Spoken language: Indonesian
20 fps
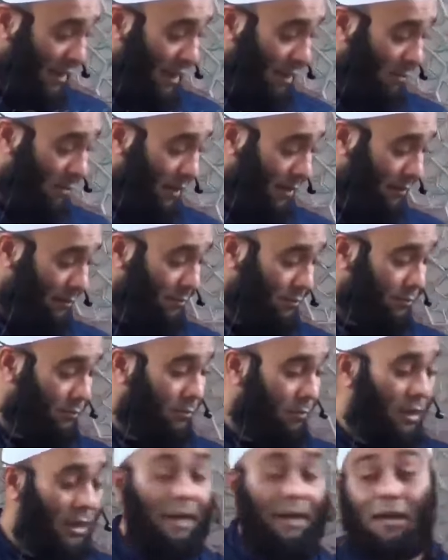nih air kelapa nih.
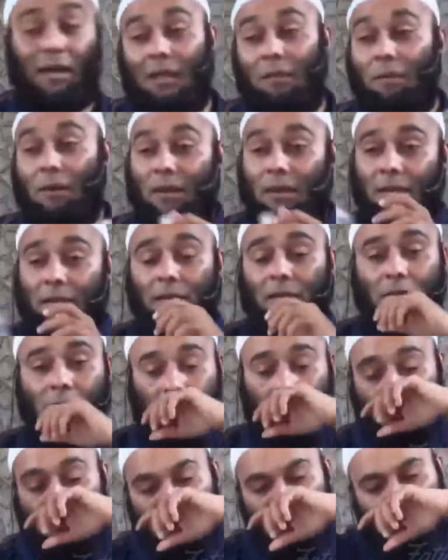Air kelapa ini,
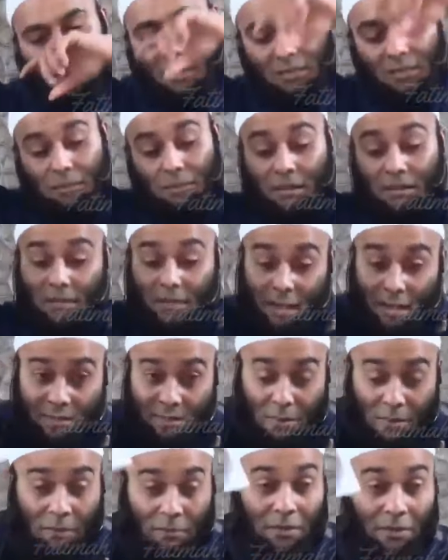kan saya bilang tadi
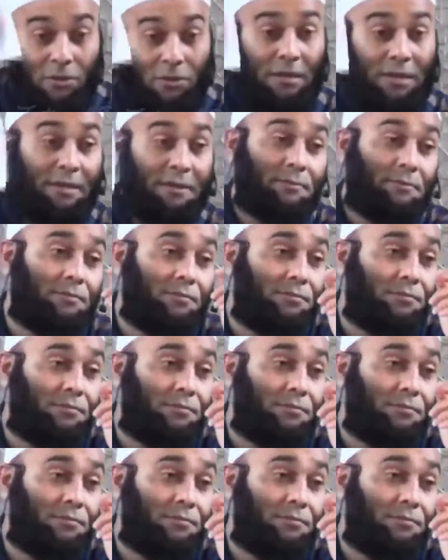asam amino dia.